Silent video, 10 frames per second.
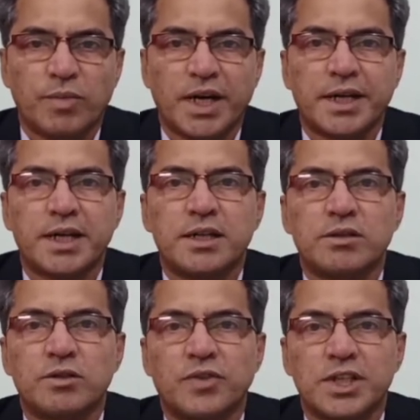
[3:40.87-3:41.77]
మార్కెట్
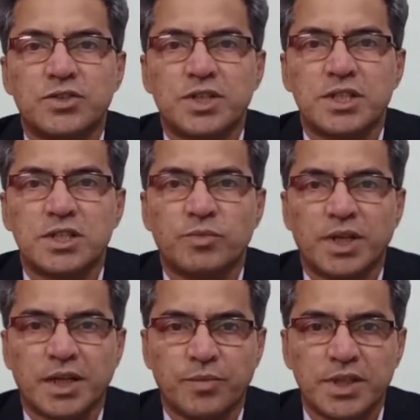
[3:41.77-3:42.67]
ఫ్లక్చువేషన్స్
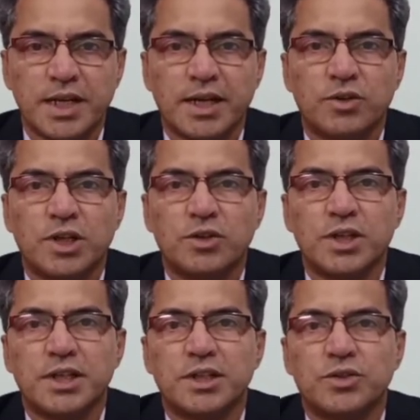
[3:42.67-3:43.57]
మనకి ఇబ్బంది లేకుండా
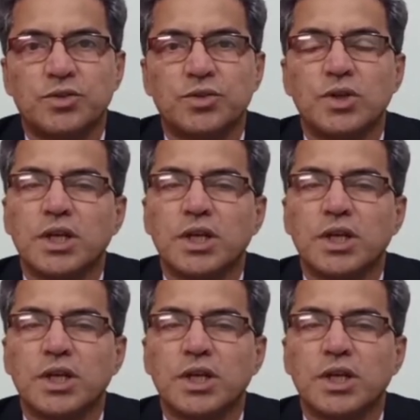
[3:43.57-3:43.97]
ఉండేటట్టు